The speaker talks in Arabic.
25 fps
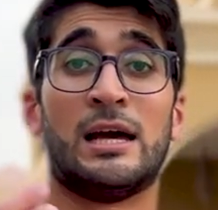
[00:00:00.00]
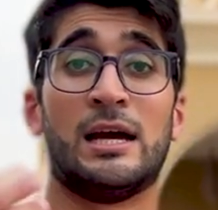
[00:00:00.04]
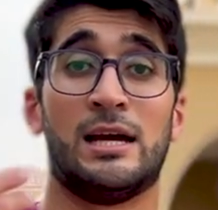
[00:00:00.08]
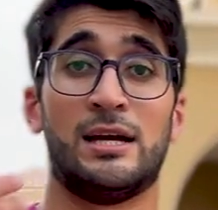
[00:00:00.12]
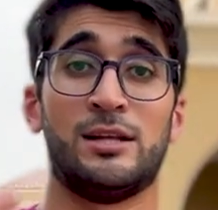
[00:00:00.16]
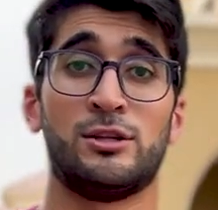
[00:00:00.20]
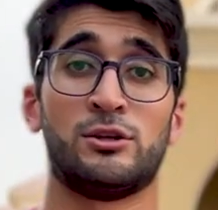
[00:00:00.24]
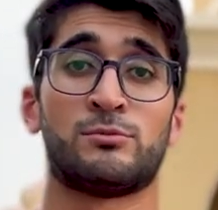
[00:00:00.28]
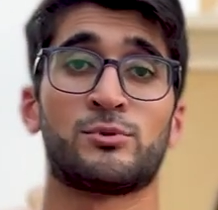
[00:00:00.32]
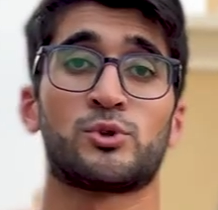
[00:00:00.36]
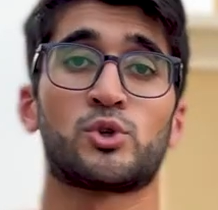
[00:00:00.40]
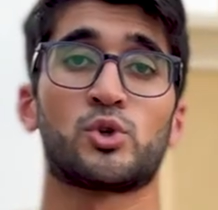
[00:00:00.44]

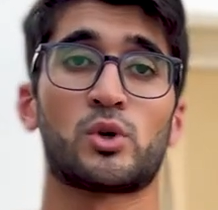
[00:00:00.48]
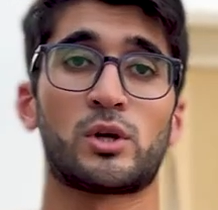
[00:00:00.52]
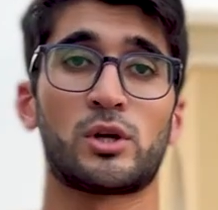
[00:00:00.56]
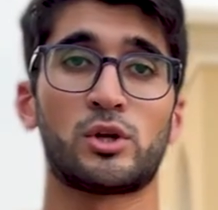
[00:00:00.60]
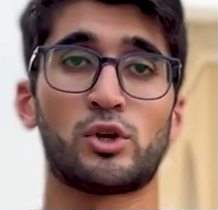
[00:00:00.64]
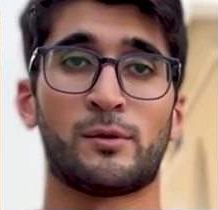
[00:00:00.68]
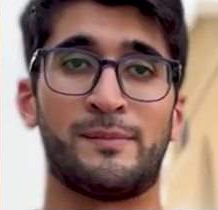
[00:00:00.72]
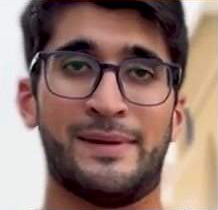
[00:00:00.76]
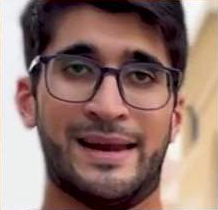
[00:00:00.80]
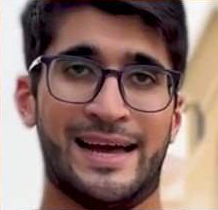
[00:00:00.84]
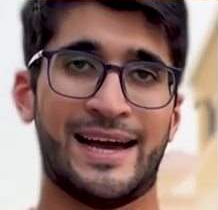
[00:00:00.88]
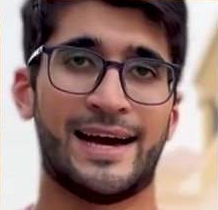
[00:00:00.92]
عندهم
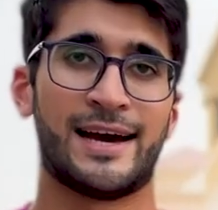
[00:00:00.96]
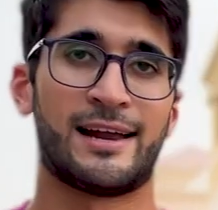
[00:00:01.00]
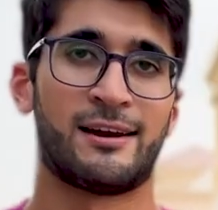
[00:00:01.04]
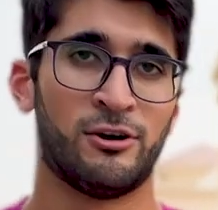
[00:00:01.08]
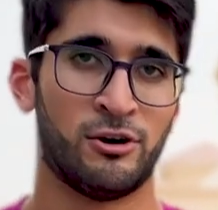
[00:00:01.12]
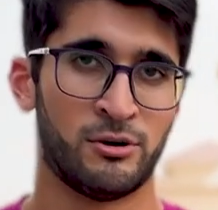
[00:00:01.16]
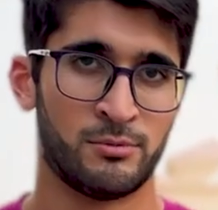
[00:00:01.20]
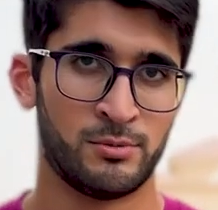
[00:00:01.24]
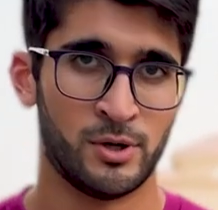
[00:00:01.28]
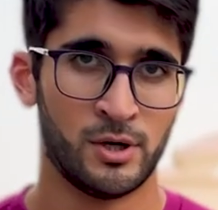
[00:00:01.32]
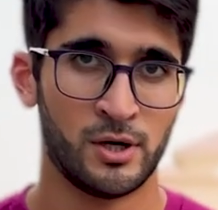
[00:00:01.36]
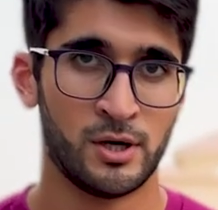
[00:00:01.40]
صورتهم
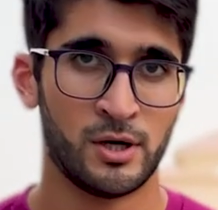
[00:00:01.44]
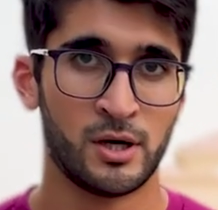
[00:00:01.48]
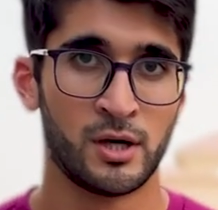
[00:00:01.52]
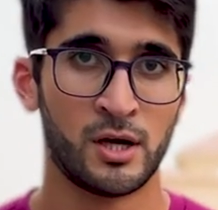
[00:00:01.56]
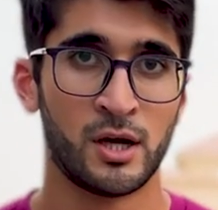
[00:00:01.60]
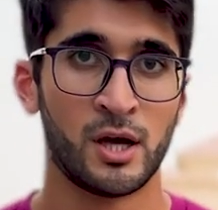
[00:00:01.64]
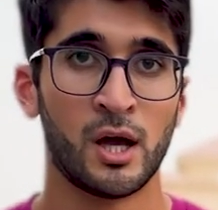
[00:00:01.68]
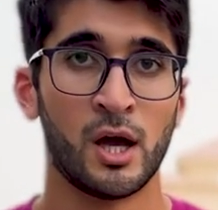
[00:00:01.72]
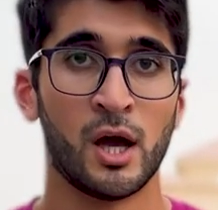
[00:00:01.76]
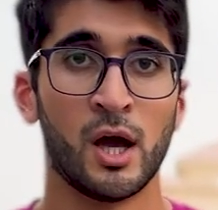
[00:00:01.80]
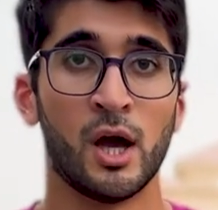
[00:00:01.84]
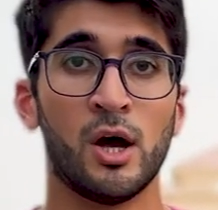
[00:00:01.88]
لحالهم
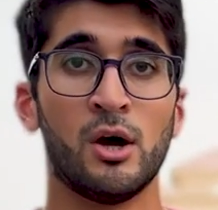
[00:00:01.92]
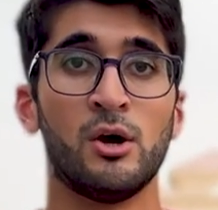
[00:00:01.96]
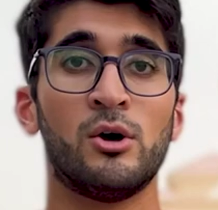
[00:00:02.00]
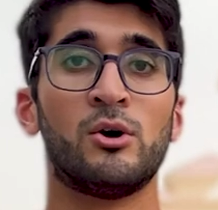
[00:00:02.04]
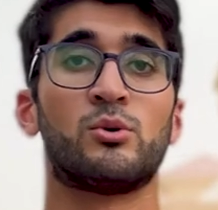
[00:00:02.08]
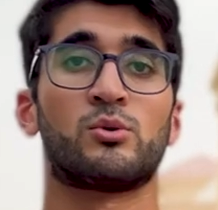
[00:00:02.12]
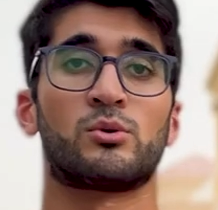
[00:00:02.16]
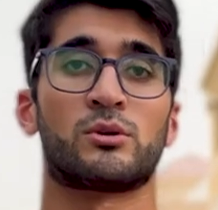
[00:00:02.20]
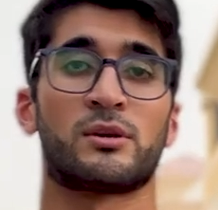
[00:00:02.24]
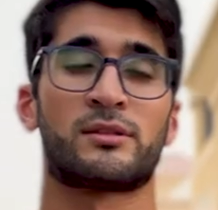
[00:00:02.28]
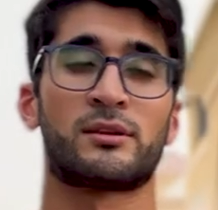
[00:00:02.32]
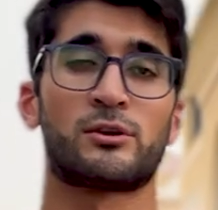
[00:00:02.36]

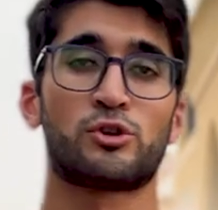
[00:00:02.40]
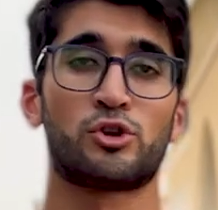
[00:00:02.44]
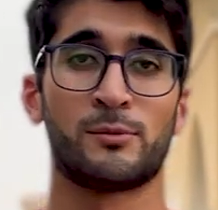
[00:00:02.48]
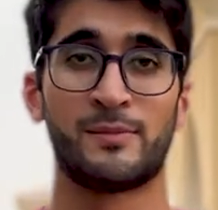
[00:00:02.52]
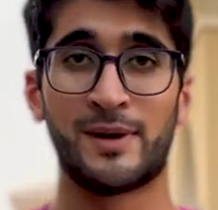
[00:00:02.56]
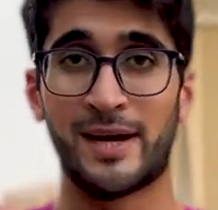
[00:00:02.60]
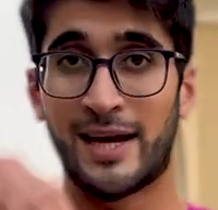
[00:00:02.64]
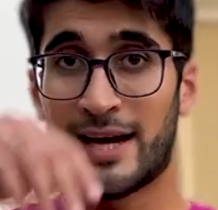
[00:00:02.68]
ونظرتهم